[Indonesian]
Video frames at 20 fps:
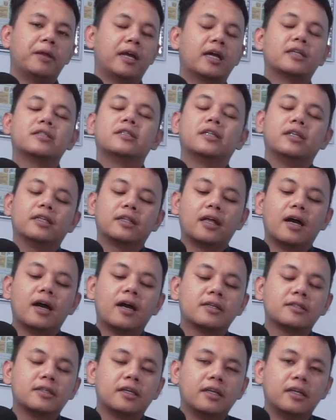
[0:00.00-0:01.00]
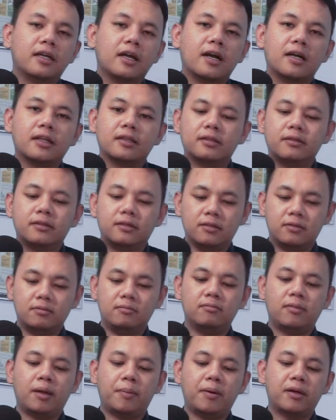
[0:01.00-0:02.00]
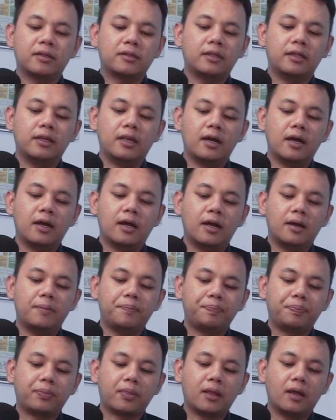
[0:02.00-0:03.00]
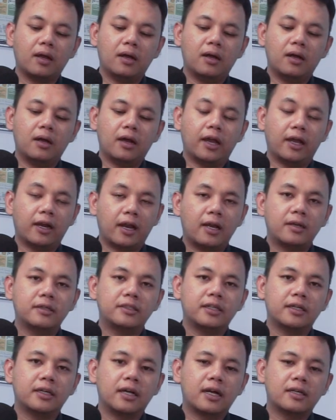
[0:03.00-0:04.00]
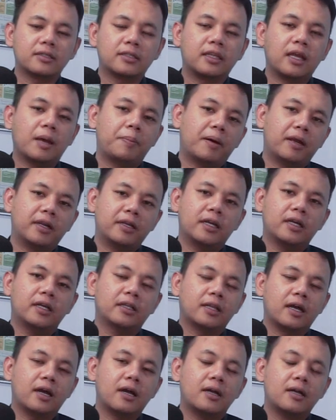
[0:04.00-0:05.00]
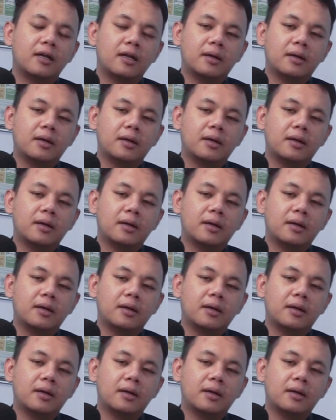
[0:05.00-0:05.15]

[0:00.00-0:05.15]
aplikasi kita sehingga memang tidak uh, heran jika setiap harinya kita